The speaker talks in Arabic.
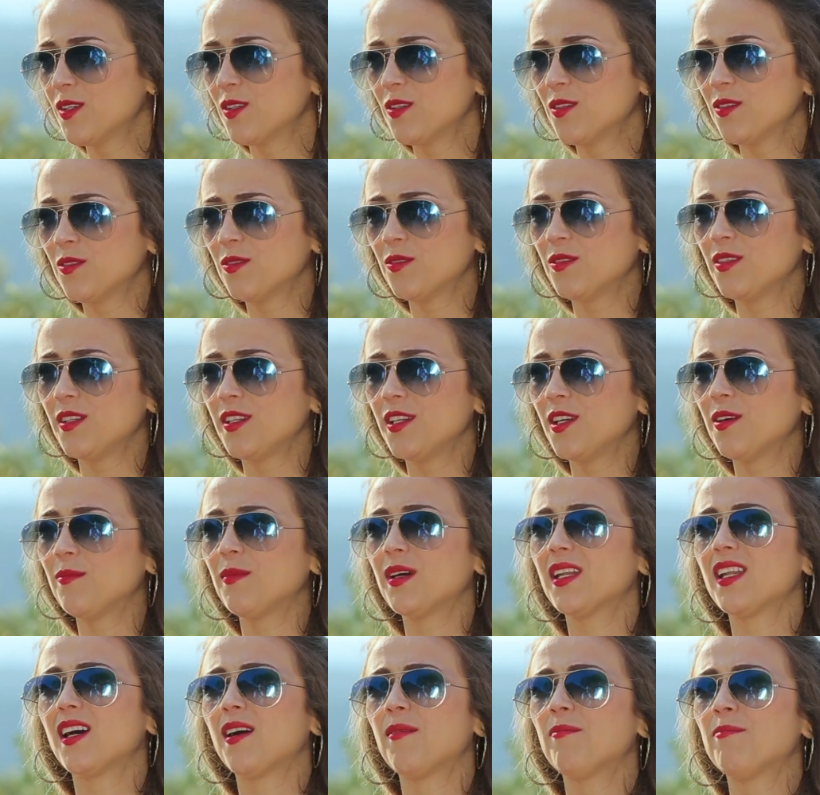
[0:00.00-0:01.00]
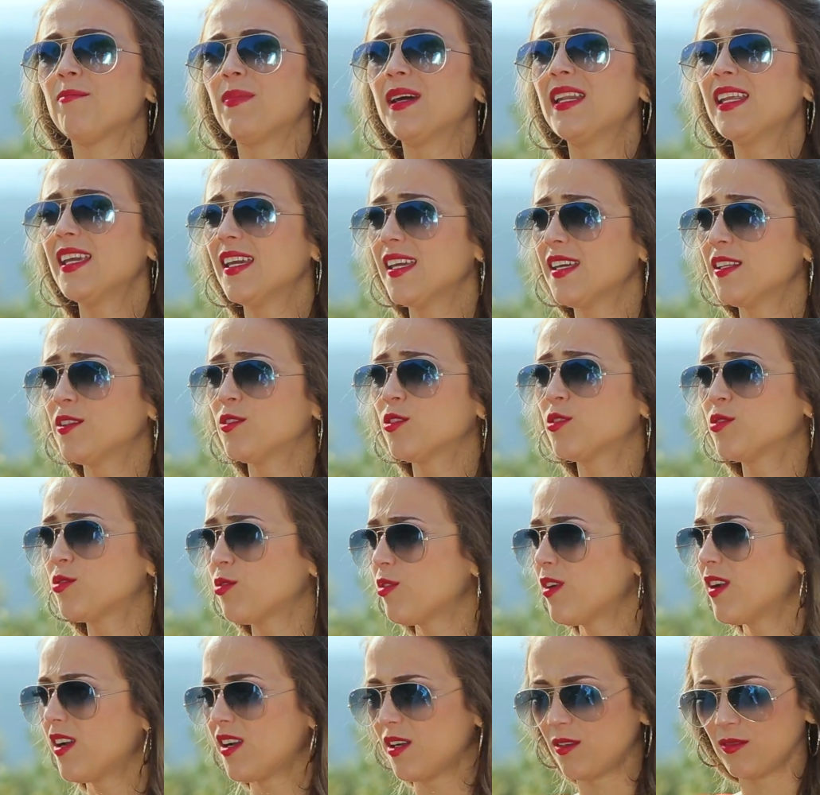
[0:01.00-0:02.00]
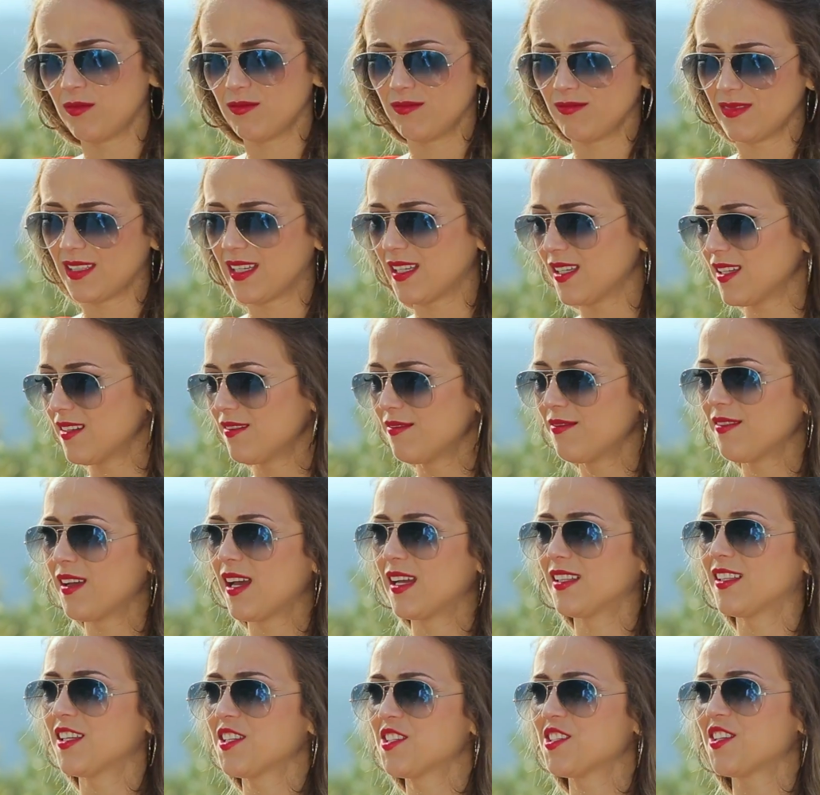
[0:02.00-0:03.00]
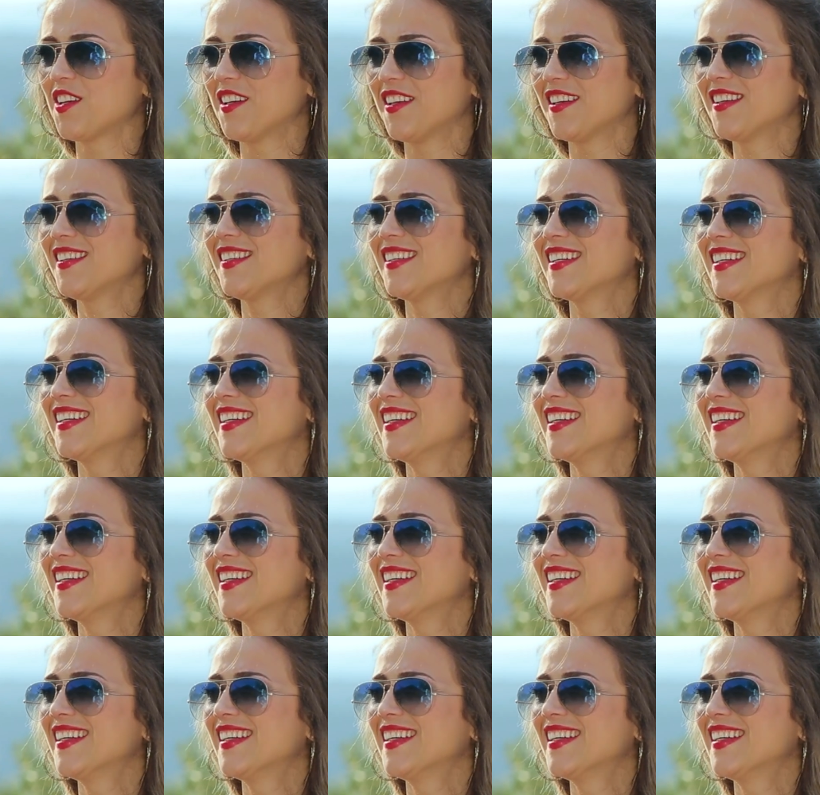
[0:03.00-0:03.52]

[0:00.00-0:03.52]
مم. واليوم انا عم بنهي الدكتوراه او يعني في هذا الشهر